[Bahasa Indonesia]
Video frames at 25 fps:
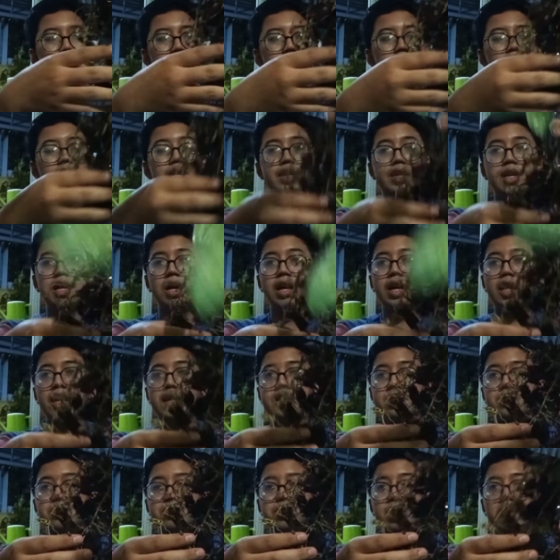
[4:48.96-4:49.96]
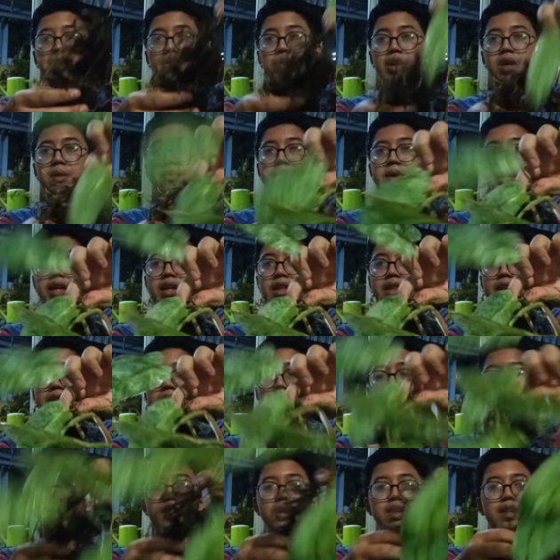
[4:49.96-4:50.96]
Nah ini akarnya juga oke okay banget
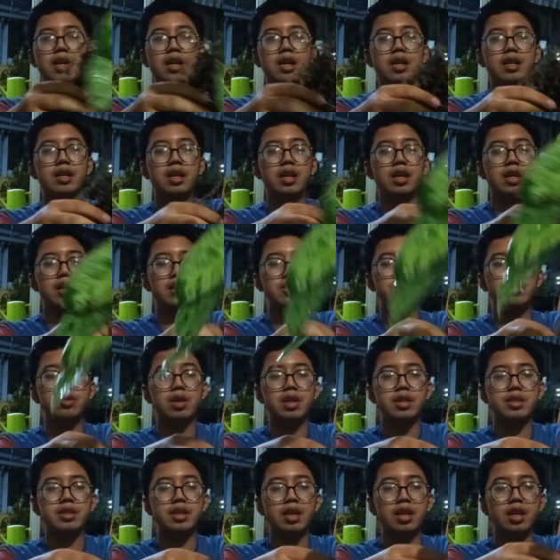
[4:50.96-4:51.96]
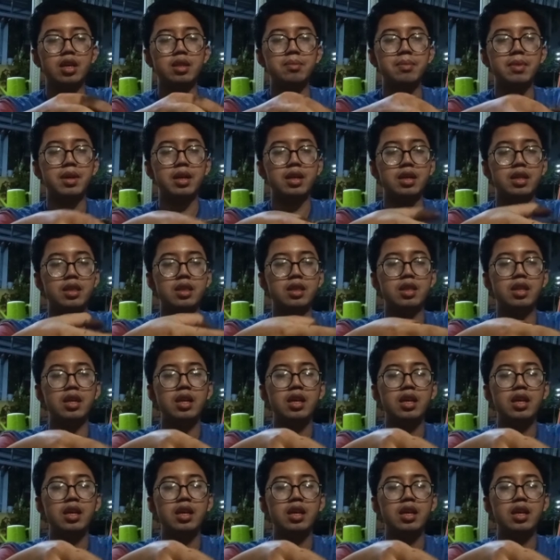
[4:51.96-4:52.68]
ya Keadaannya juga sehat banget